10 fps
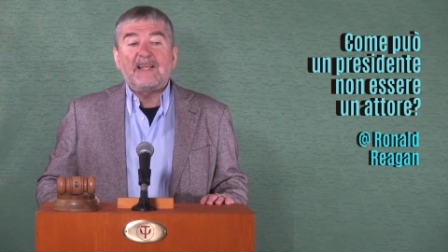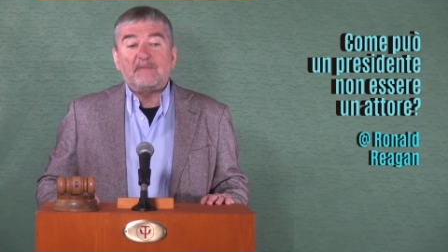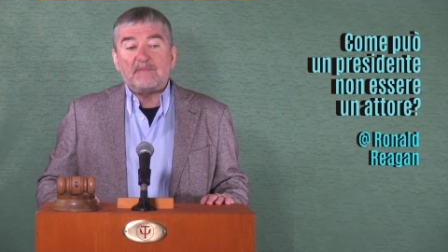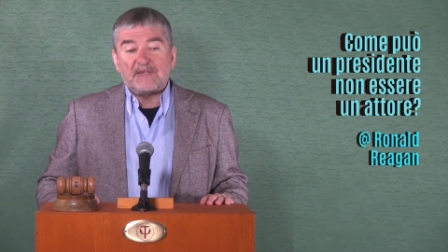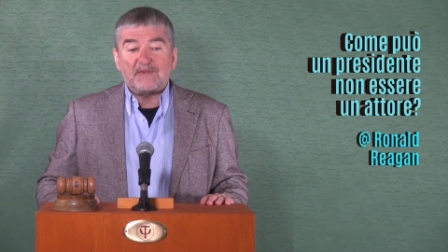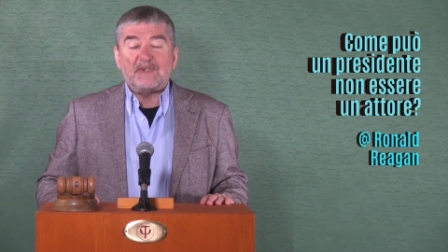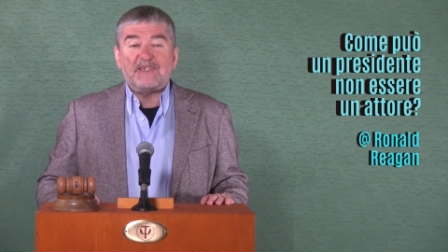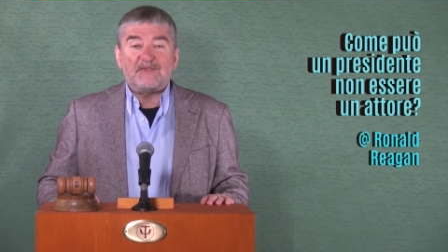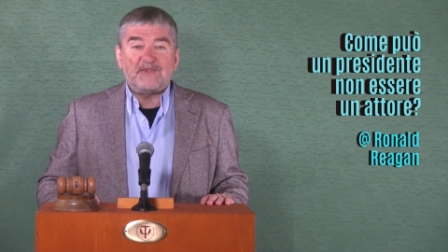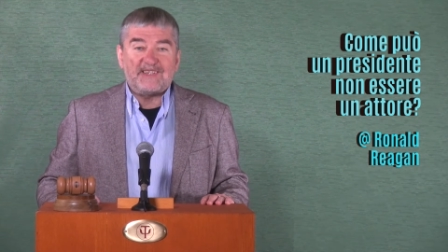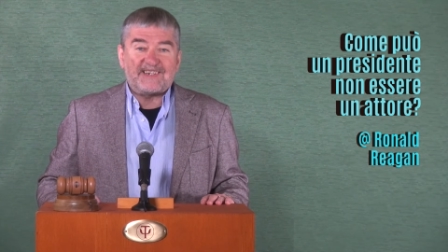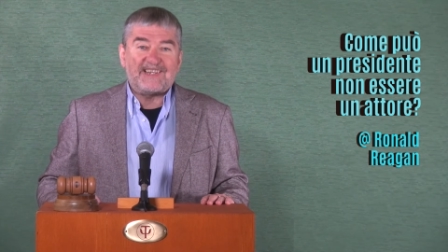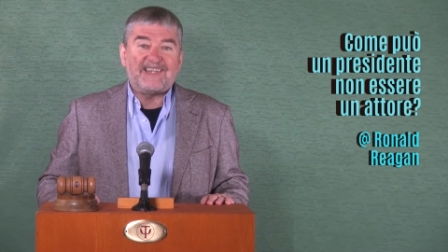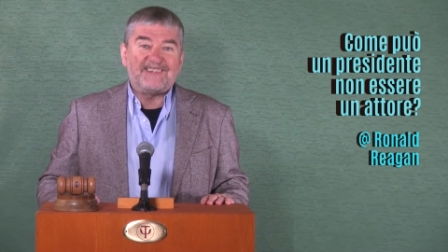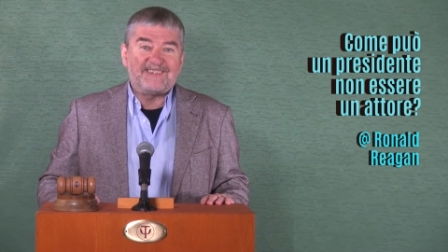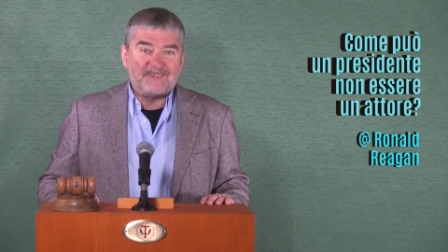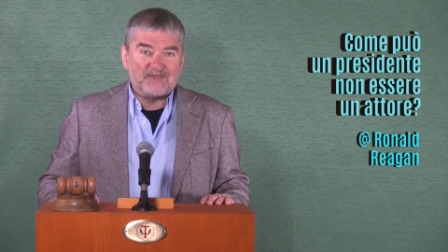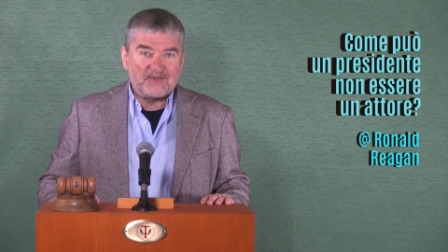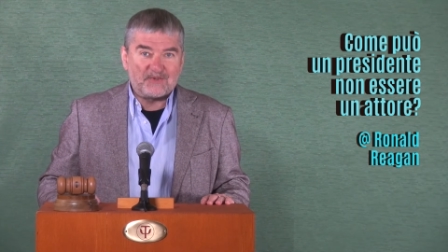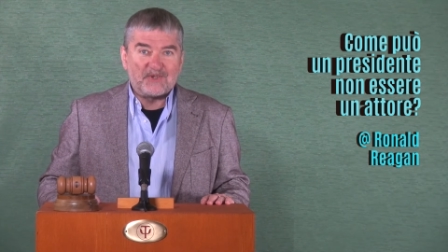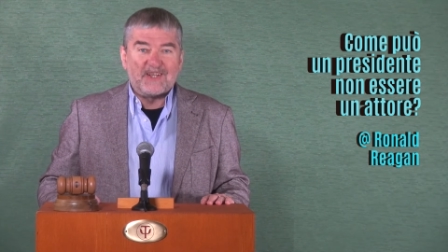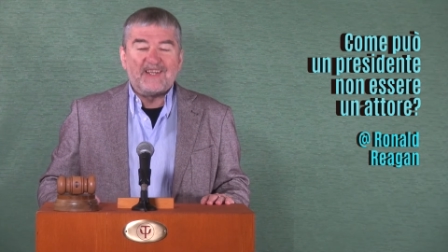e personaggio di reality show